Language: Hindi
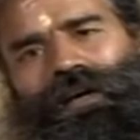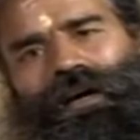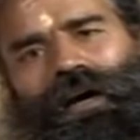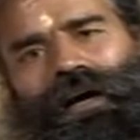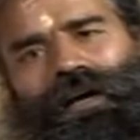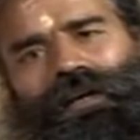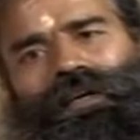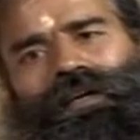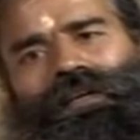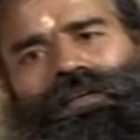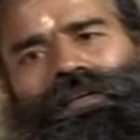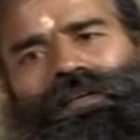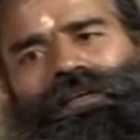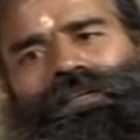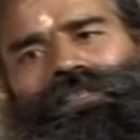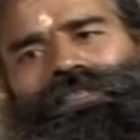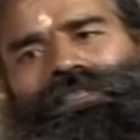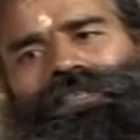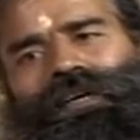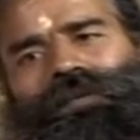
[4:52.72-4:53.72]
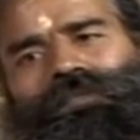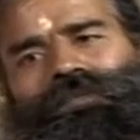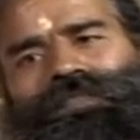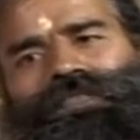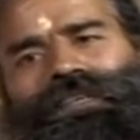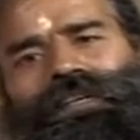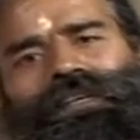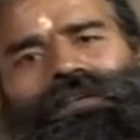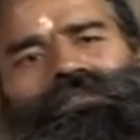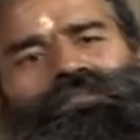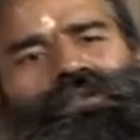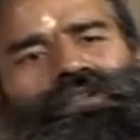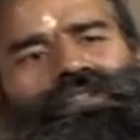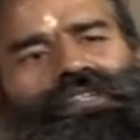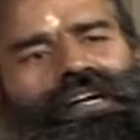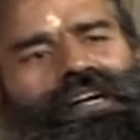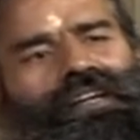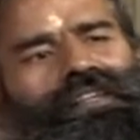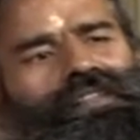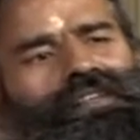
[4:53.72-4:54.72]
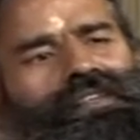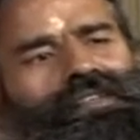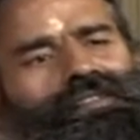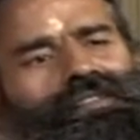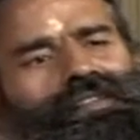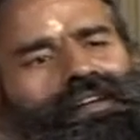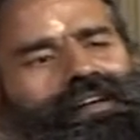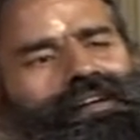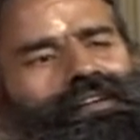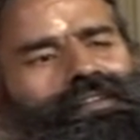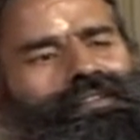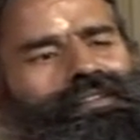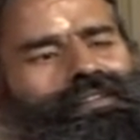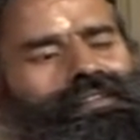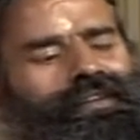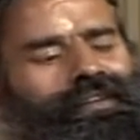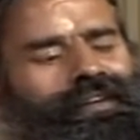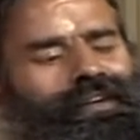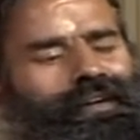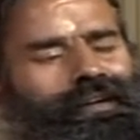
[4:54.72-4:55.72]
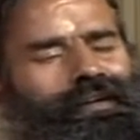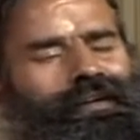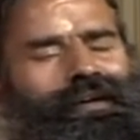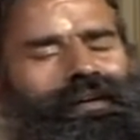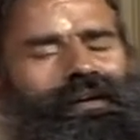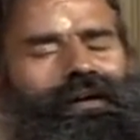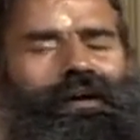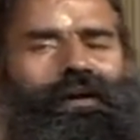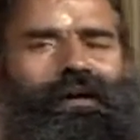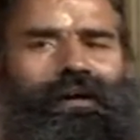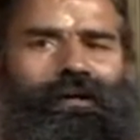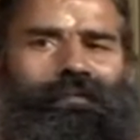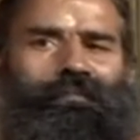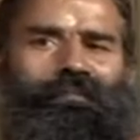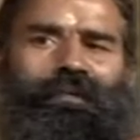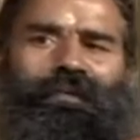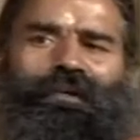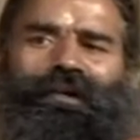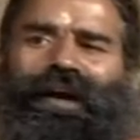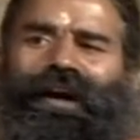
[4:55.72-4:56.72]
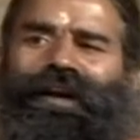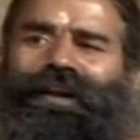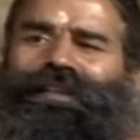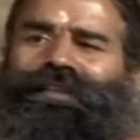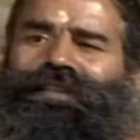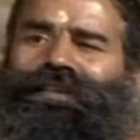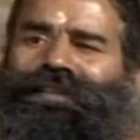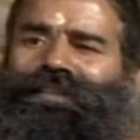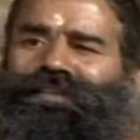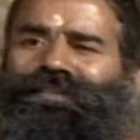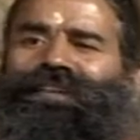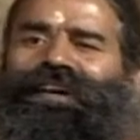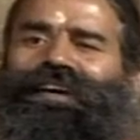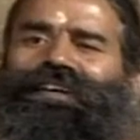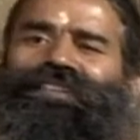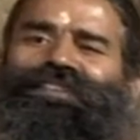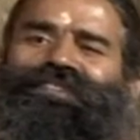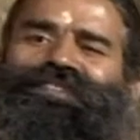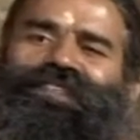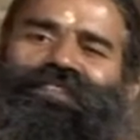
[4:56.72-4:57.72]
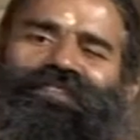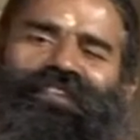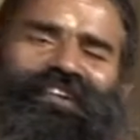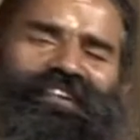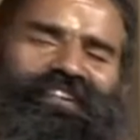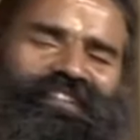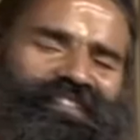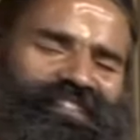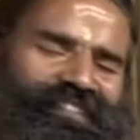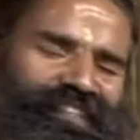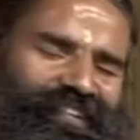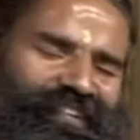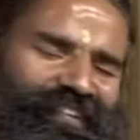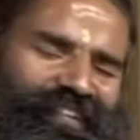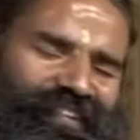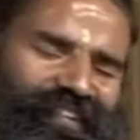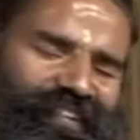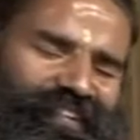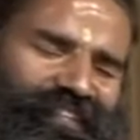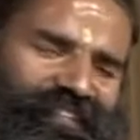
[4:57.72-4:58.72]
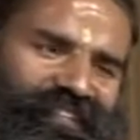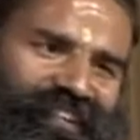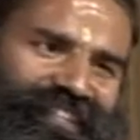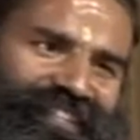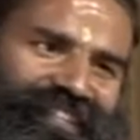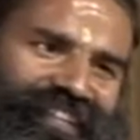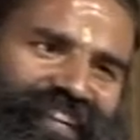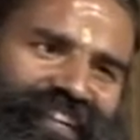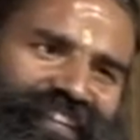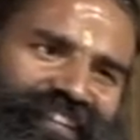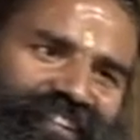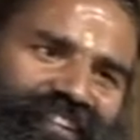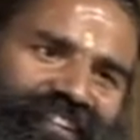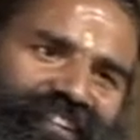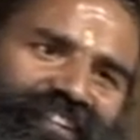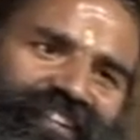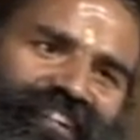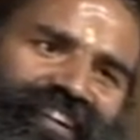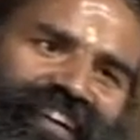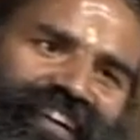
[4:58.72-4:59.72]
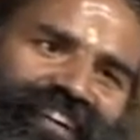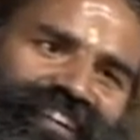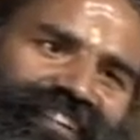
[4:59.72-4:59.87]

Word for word: अखंड निष्ठा प्रचंड पुरुषार्थ के साथ पूर्ण आनंद के साथ जीवन को जियो बस यही तो योग है